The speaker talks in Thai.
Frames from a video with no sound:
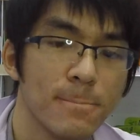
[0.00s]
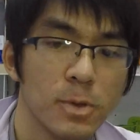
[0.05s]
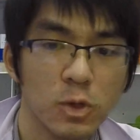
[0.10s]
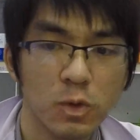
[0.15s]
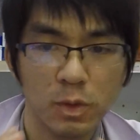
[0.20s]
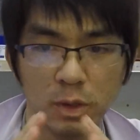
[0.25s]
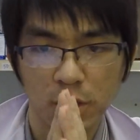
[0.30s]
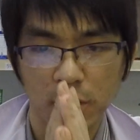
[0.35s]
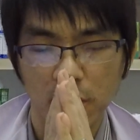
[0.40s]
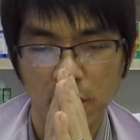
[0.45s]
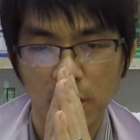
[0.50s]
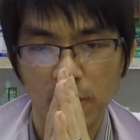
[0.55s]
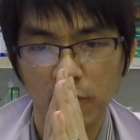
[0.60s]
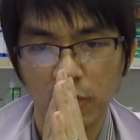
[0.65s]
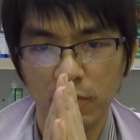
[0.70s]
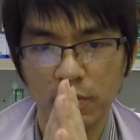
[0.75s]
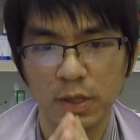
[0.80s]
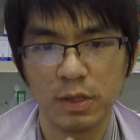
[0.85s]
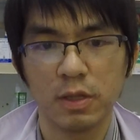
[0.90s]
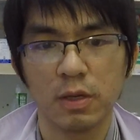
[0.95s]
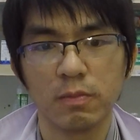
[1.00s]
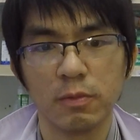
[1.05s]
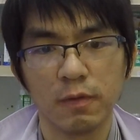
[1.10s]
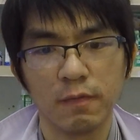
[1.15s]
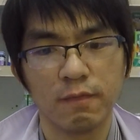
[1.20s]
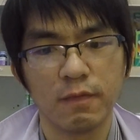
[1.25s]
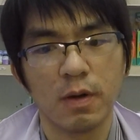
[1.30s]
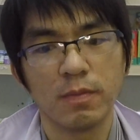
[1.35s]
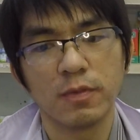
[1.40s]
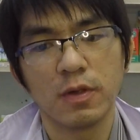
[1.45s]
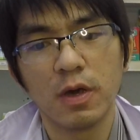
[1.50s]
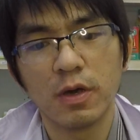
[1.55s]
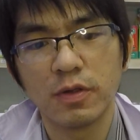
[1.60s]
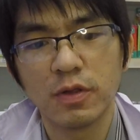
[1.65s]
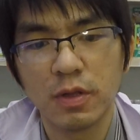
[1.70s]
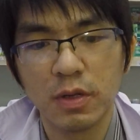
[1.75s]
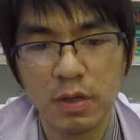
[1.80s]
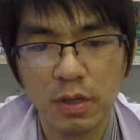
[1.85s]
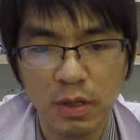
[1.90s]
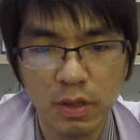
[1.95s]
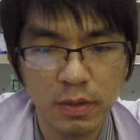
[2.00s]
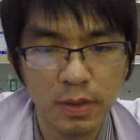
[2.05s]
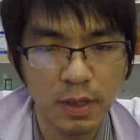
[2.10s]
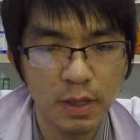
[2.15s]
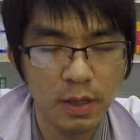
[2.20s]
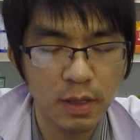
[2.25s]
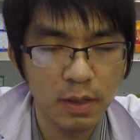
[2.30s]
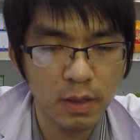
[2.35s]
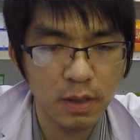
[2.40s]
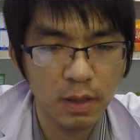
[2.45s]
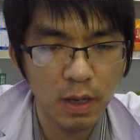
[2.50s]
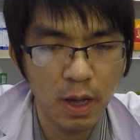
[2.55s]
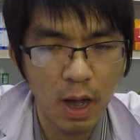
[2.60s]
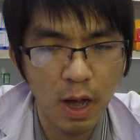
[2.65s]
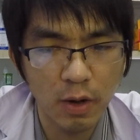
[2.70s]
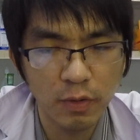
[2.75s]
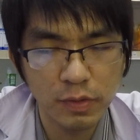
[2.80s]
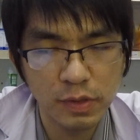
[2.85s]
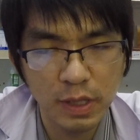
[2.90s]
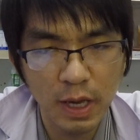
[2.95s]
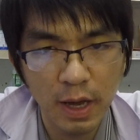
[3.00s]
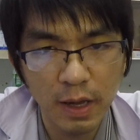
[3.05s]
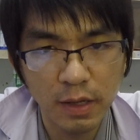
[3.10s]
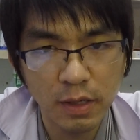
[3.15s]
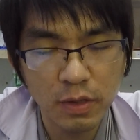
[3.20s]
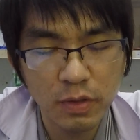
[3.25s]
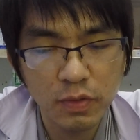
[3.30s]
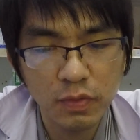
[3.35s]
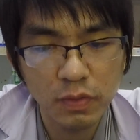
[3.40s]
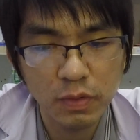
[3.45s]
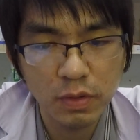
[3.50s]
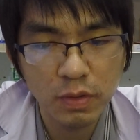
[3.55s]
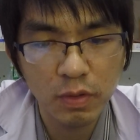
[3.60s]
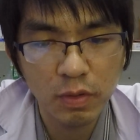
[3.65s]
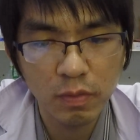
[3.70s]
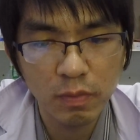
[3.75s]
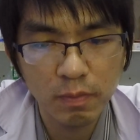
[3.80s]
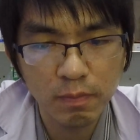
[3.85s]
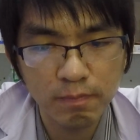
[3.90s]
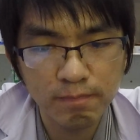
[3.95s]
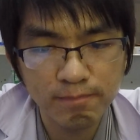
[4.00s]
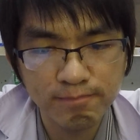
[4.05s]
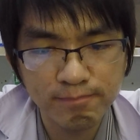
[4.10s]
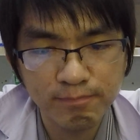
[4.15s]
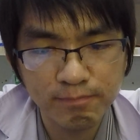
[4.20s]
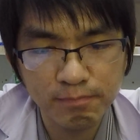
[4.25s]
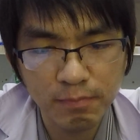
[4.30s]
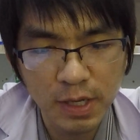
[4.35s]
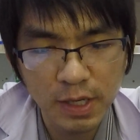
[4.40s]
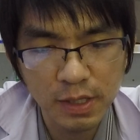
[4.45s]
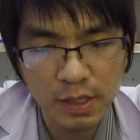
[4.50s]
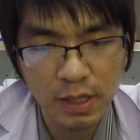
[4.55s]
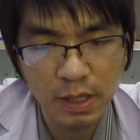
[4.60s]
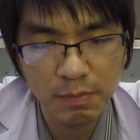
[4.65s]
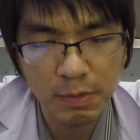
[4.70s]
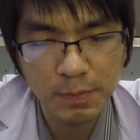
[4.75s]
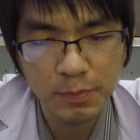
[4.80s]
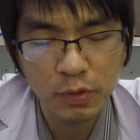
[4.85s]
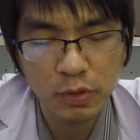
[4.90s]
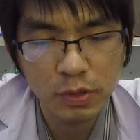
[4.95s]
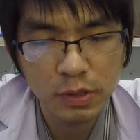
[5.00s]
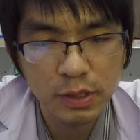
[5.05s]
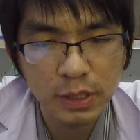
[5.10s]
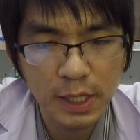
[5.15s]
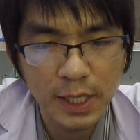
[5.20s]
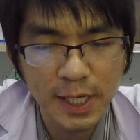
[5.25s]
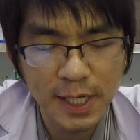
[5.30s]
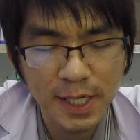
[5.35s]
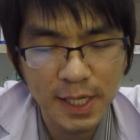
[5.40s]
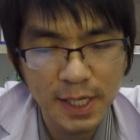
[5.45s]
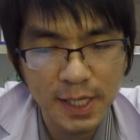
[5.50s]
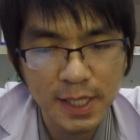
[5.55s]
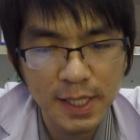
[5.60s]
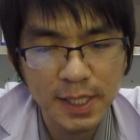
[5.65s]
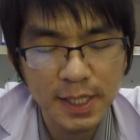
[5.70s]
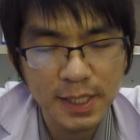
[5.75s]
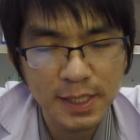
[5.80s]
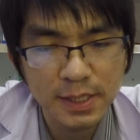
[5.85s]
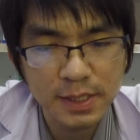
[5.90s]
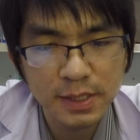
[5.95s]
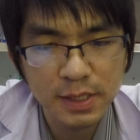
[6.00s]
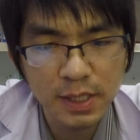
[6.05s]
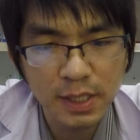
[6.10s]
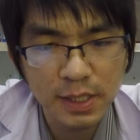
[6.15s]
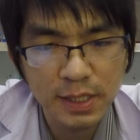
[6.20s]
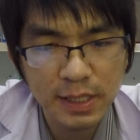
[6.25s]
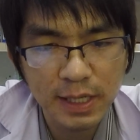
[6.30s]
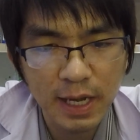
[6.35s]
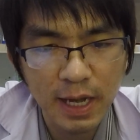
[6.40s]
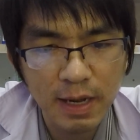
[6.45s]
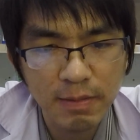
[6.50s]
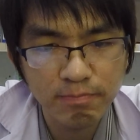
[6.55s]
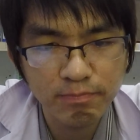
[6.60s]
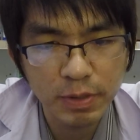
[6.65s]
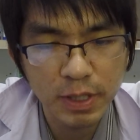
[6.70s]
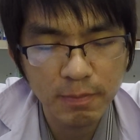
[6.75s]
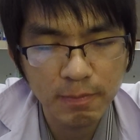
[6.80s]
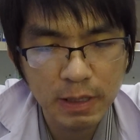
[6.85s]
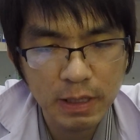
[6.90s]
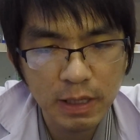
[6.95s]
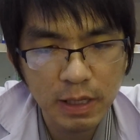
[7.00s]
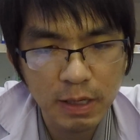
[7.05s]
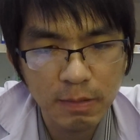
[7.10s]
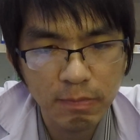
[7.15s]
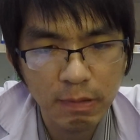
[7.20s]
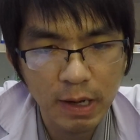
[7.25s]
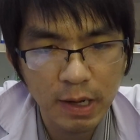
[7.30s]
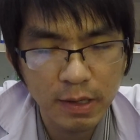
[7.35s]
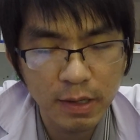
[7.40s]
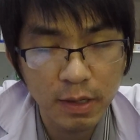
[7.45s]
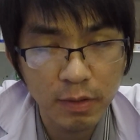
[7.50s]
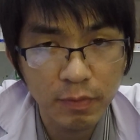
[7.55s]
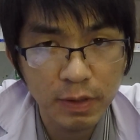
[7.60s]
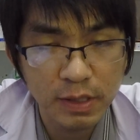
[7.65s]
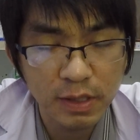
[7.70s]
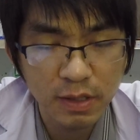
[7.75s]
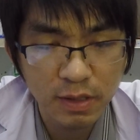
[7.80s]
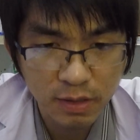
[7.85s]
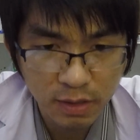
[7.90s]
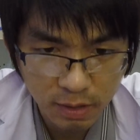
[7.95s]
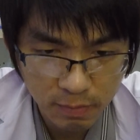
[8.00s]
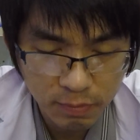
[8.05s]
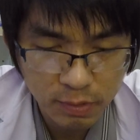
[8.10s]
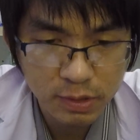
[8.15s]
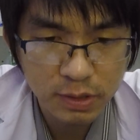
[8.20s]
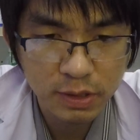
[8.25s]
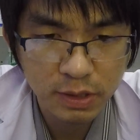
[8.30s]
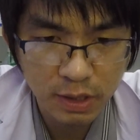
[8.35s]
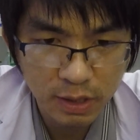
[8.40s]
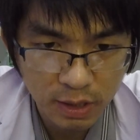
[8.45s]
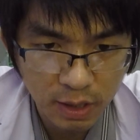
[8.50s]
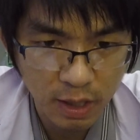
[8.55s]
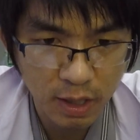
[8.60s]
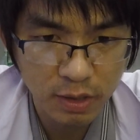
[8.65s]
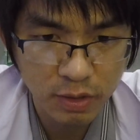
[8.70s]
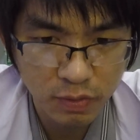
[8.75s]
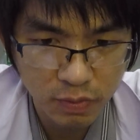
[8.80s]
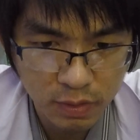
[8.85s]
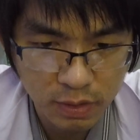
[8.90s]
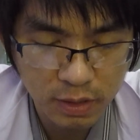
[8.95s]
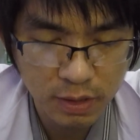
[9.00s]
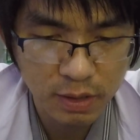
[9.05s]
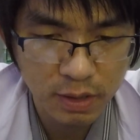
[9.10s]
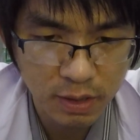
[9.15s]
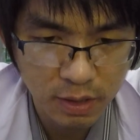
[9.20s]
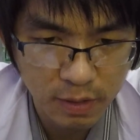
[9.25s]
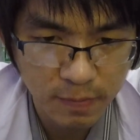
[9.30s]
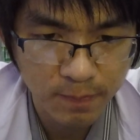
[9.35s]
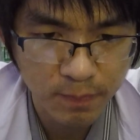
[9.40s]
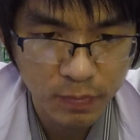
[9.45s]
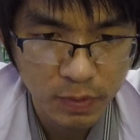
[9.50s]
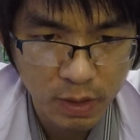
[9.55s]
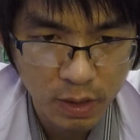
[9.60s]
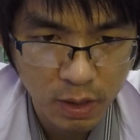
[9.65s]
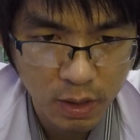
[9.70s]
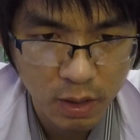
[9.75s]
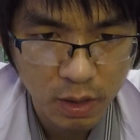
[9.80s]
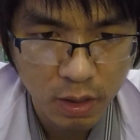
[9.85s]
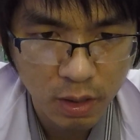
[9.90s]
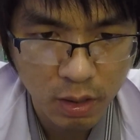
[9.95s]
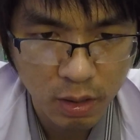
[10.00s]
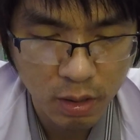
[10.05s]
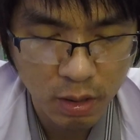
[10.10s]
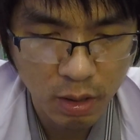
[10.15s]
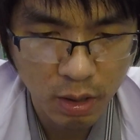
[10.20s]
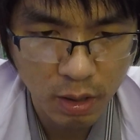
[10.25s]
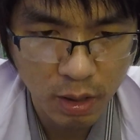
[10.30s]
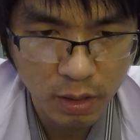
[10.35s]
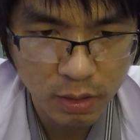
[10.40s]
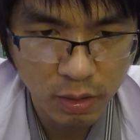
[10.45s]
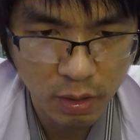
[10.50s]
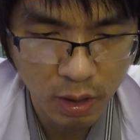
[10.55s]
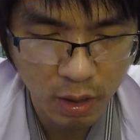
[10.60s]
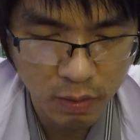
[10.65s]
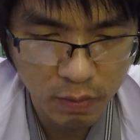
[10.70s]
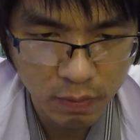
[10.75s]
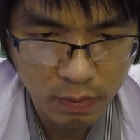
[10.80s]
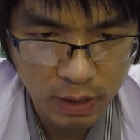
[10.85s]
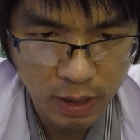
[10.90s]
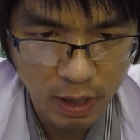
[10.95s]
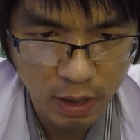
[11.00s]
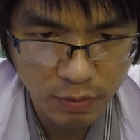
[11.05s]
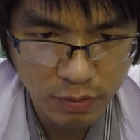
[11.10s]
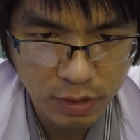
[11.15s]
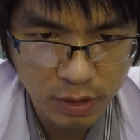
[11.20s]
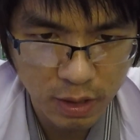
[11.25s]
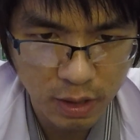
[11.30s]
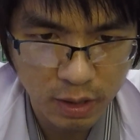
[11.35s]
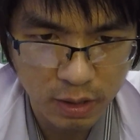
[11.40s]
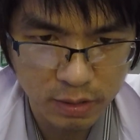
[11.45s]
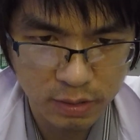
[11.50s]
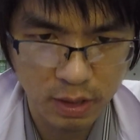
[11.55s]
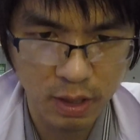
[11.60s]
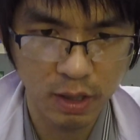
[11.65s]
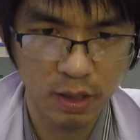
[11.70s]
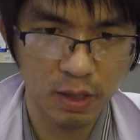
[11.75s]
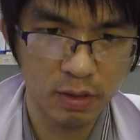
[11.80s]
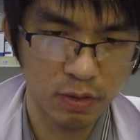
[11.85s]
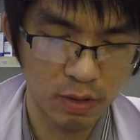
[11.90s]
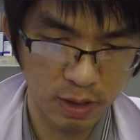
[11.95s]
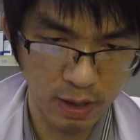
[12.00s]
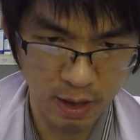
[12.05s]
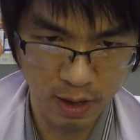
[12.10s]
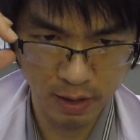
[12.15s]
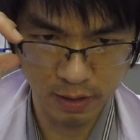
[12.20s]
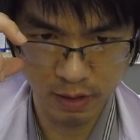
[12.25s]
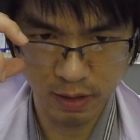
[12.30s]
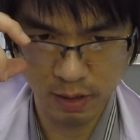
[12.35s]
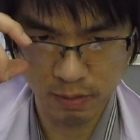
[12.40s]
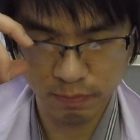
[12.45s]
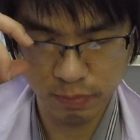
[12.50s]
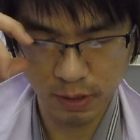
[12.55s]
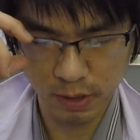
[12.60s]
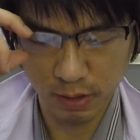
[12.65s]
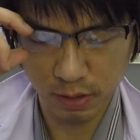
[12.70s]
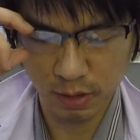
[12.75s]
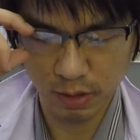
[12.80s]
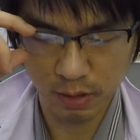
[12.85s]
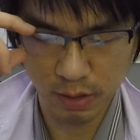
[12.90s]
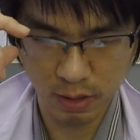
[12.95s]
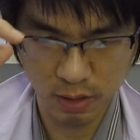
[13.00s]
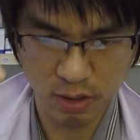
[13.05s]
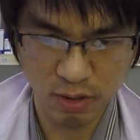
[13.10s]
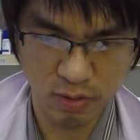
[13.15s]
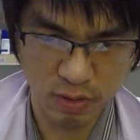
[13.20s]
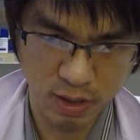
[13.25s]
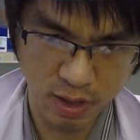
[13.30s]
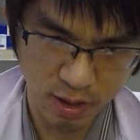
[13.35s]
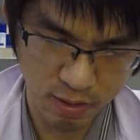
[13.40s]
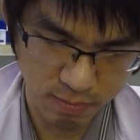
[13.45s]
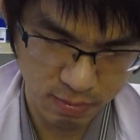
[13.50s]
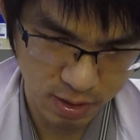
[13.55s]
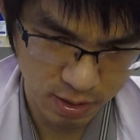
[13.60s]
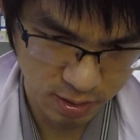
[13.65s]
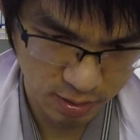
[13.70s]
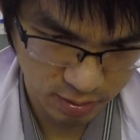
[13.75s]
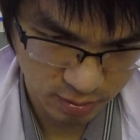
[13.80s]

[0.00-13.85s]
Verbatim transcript: สวัสดีครับผมมิกจากมิกฟาร์มยาชาแนลนะฮะ ข่าวใหญ่ที่สุด คง ไม่หนีไม่พ้นเรื่องการเปิดประเทศภายในวันที่1พฤศจิกายนนี้ นะฮะ ก็เดี๋ยวเอา ข่าวจากไทยรัฐออนไลน์นะฮะ เพจ จาก ไทยรัฐออนไลน์มา